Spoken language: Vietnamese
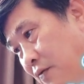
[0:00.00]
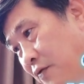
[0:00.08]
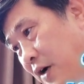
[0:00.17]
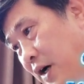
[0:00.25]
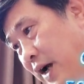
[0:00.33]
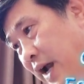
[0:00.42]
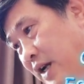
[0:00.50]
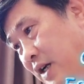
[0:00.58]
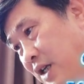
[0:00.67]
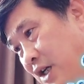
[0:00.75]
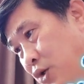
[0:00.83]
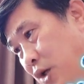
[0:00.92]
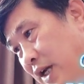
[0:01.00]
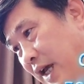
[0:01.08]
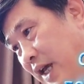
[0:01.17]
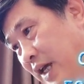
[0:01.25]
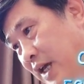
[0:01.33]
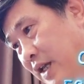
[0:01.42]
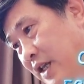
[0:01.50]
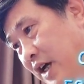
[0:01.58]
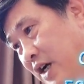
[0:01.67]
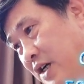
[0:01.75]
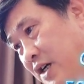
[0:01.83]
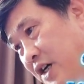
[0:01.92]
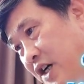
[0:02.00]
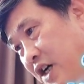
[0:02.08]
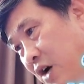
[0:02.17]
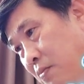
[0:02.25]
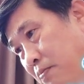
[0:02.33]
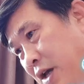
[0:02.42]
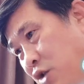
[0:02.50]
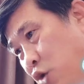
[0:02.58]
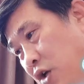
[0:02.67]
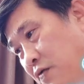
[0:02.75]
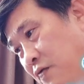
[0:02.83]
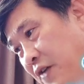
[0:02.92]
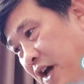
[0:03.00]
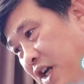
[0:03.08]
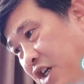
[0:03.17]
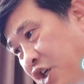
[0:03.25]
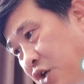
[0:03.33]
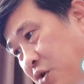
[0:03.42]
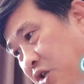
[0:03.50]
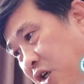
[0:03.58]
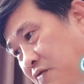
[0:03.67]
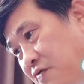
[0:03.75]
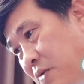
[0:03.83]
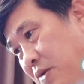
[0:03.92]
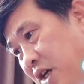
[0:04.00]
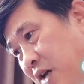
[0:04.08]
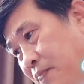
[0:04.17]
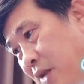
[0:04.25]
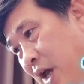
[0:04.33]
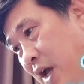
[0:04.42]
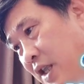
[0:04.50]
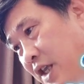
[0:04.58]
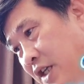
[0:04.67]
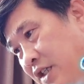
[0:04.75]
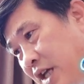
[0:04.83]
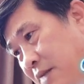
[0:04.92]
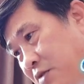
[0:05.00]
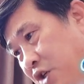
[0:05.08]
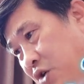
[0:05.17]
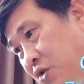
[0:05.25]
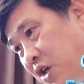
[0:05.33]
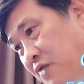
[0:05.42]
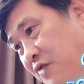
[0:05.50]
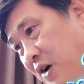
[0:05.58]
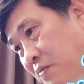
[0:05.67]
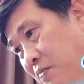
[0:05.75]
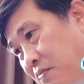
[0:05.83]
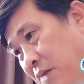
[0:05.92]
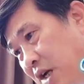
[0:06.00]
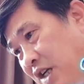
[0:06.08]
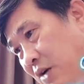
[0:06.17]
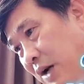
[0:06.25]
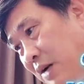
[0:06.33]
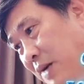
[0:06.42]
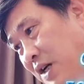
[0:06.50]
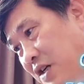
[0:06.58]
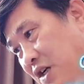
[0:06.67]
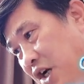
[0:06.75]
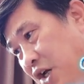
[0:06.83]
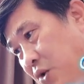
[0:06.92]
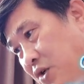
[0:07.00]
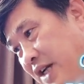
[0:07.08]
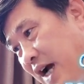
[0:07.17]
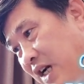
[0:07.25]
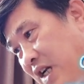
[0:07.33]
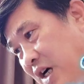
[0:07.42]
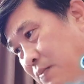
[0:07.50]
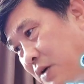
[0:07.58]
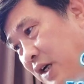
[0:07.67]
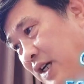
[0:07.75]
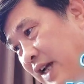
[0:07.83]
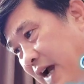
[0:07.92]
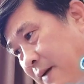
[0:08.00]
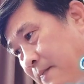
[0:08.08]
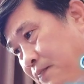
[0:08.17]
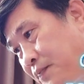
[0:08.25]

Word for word: Vừa nghe được những chuyện này, những người không biết chuyện về Triệu Chấn Phong kia, nhìn xem Triệu Chấn Phong bên trong ánh mắt đều tràn ngập kinh ngạc.